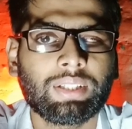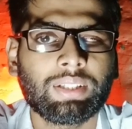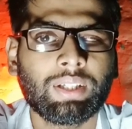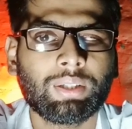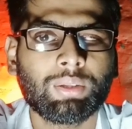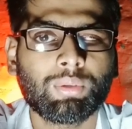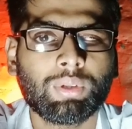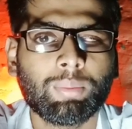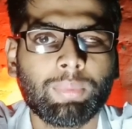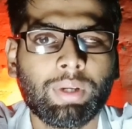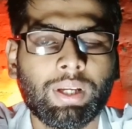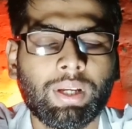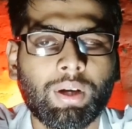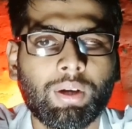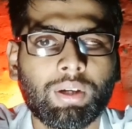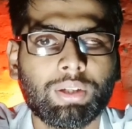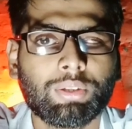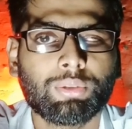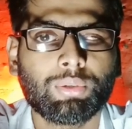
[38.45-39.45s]
जाता क्योंकि
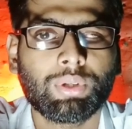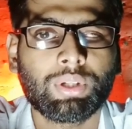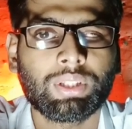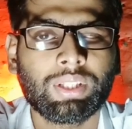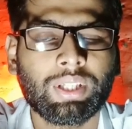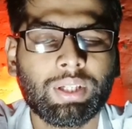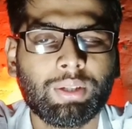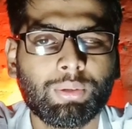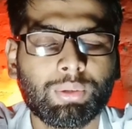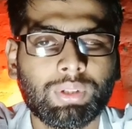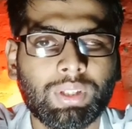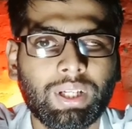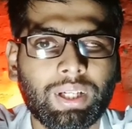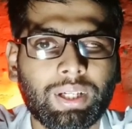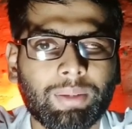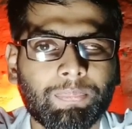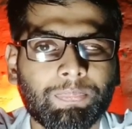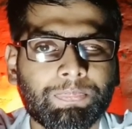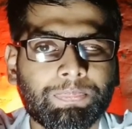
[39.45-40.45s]
महिलाओं का जो हृदय होता
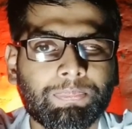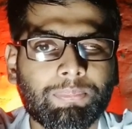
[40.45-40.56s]
है